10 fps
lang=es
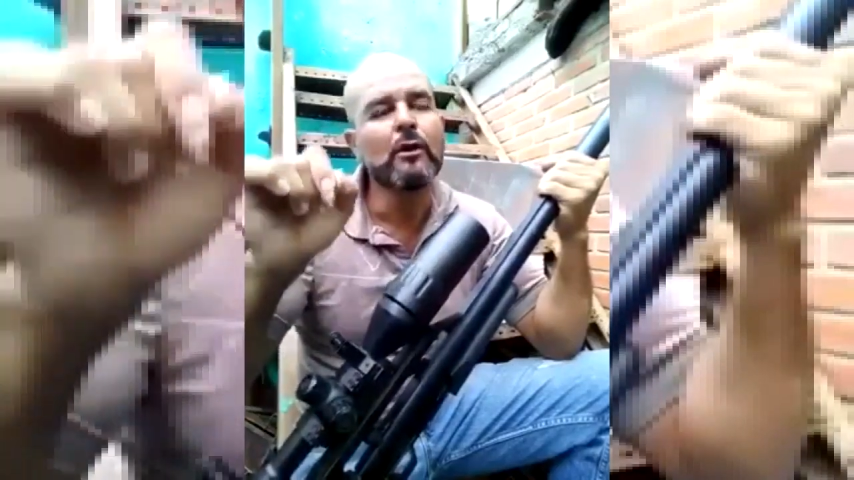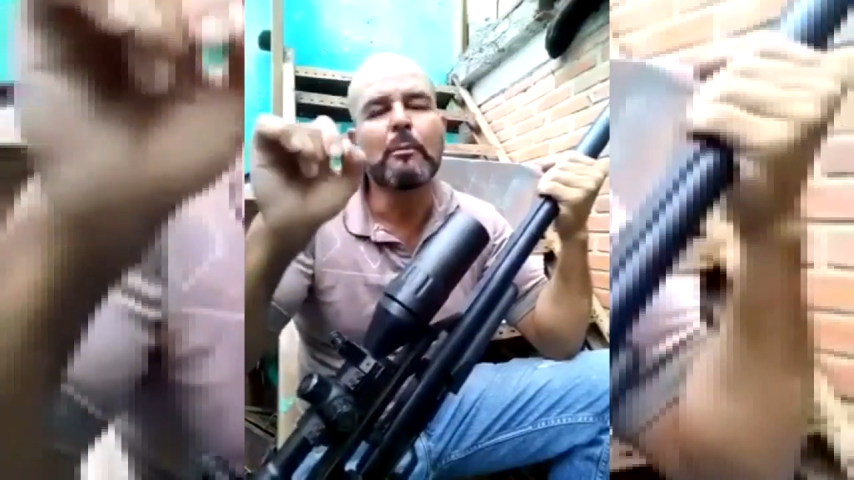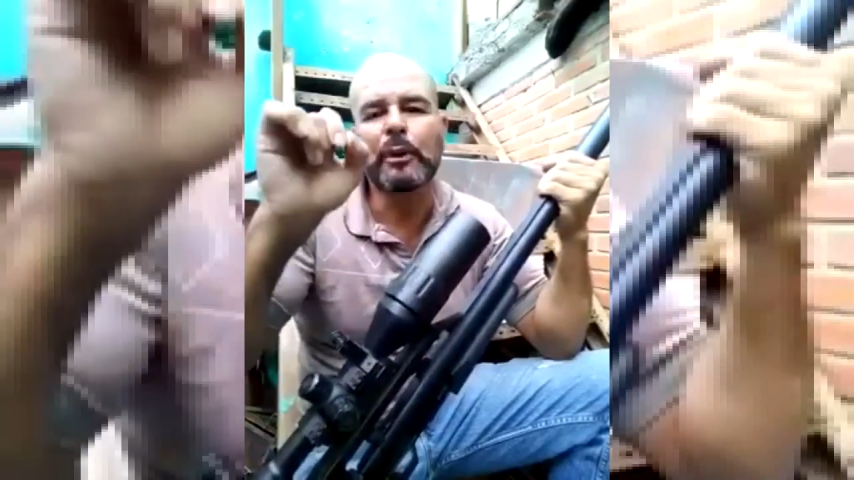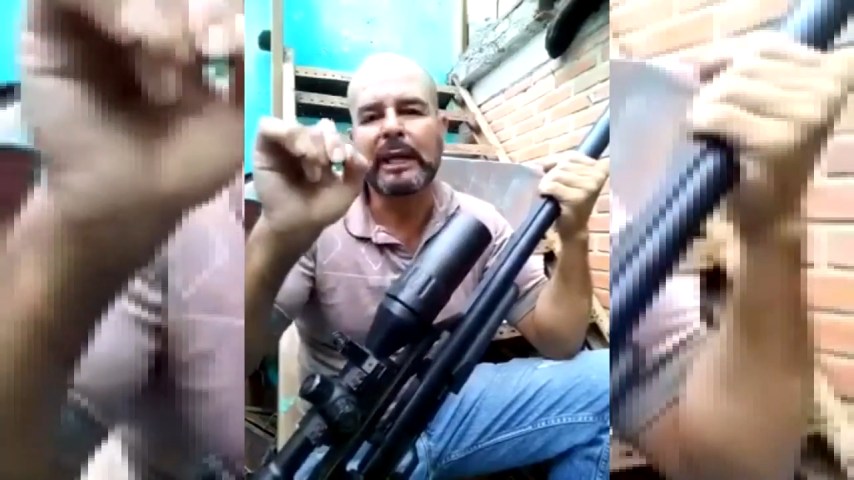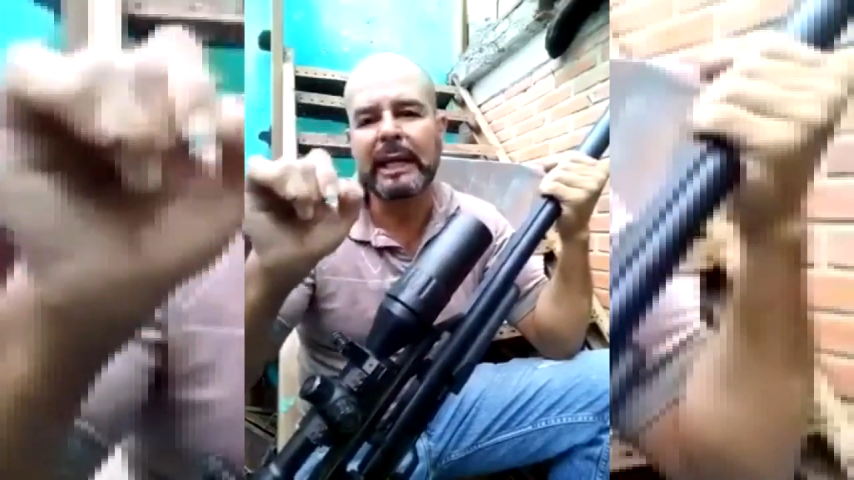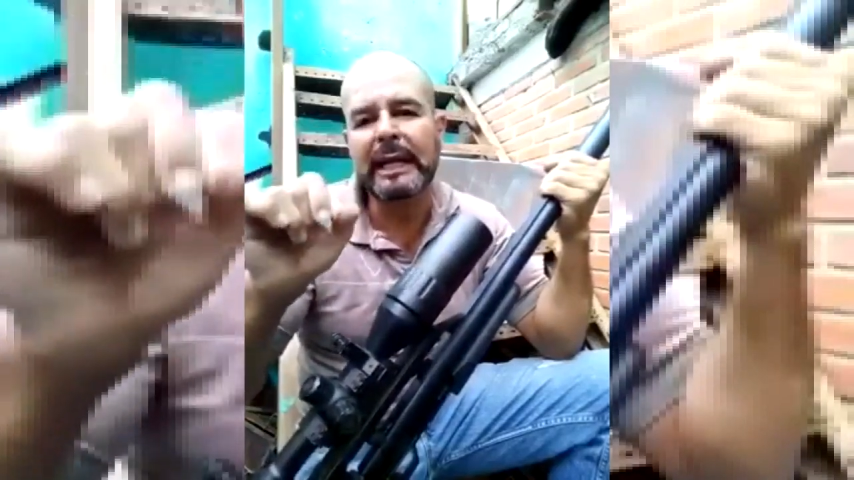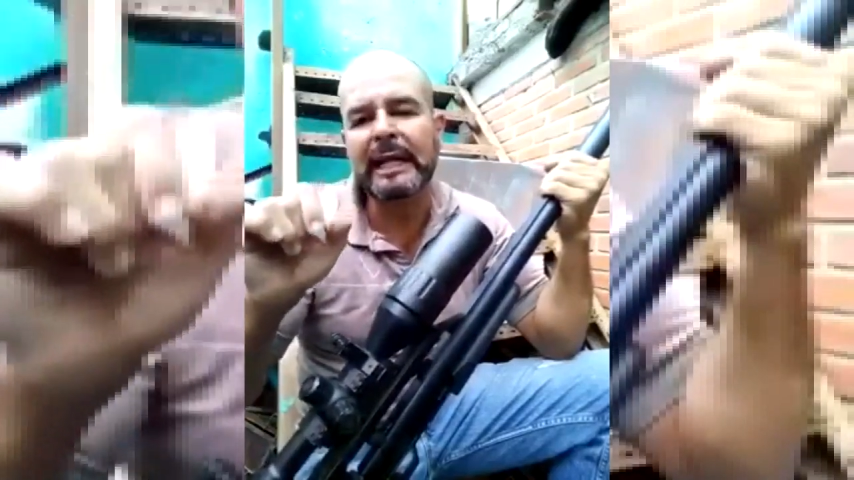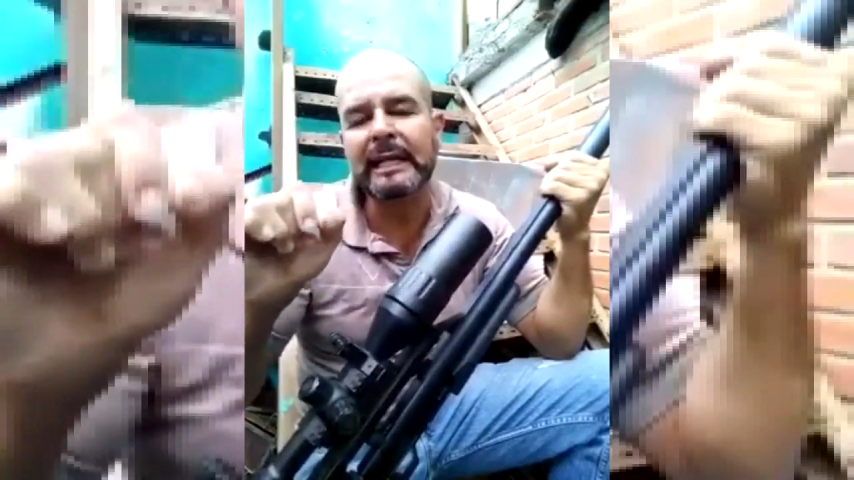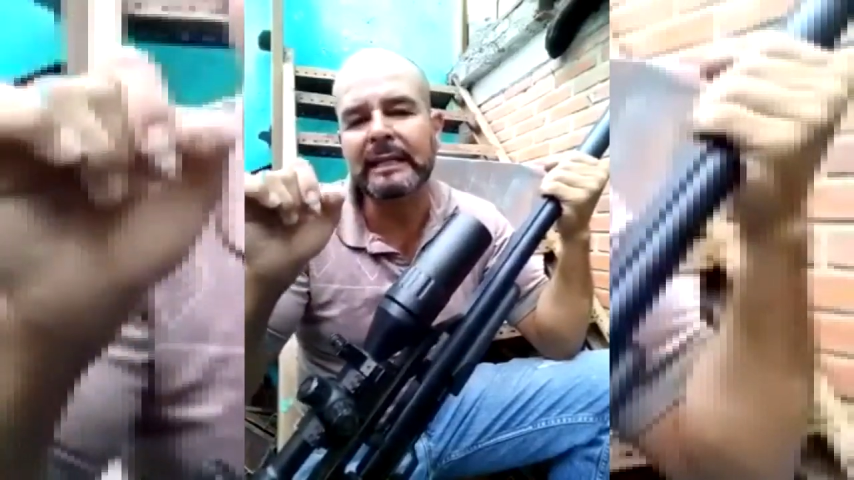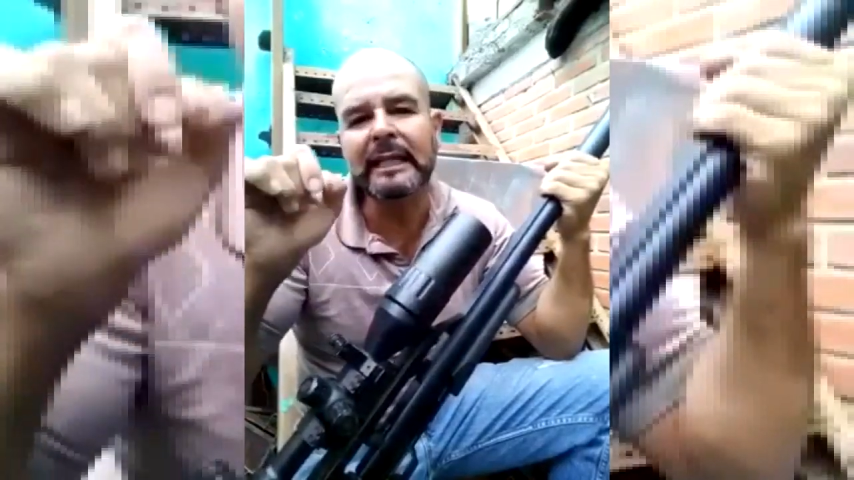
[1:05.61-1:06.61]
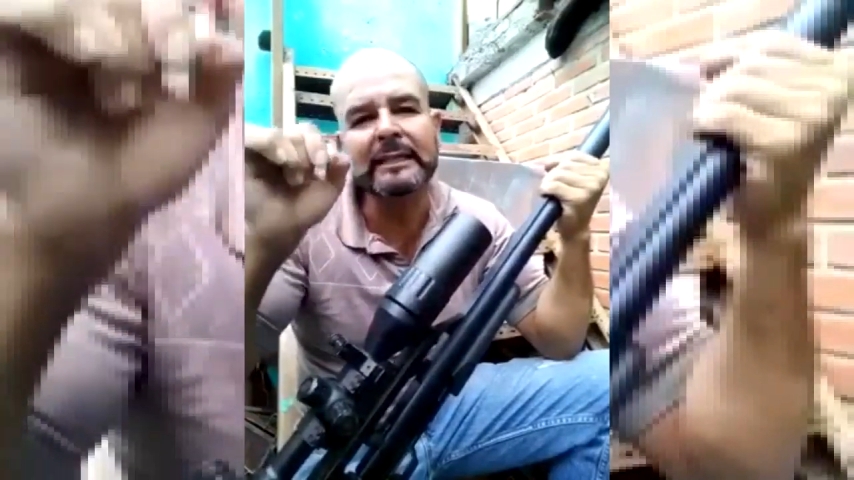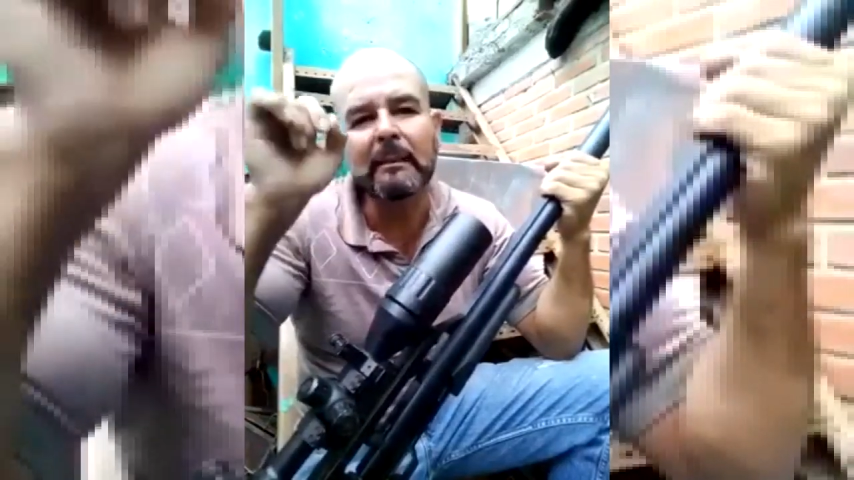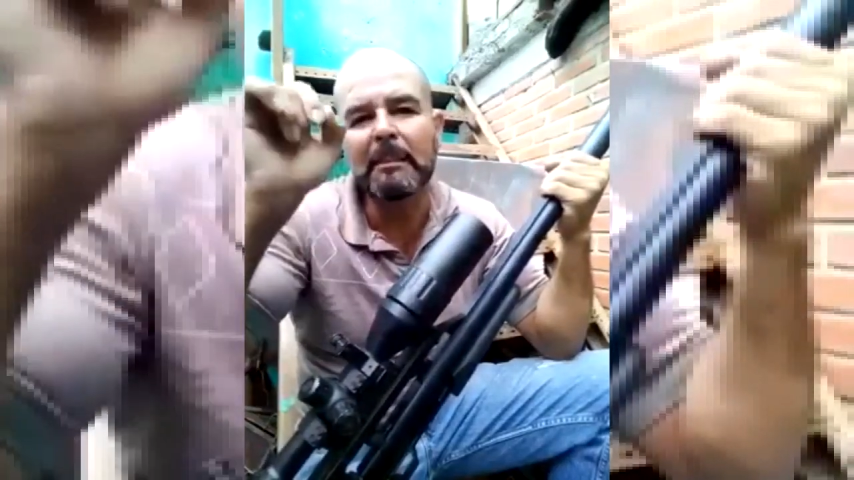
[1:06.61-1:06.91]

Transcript: por quererle quitar esa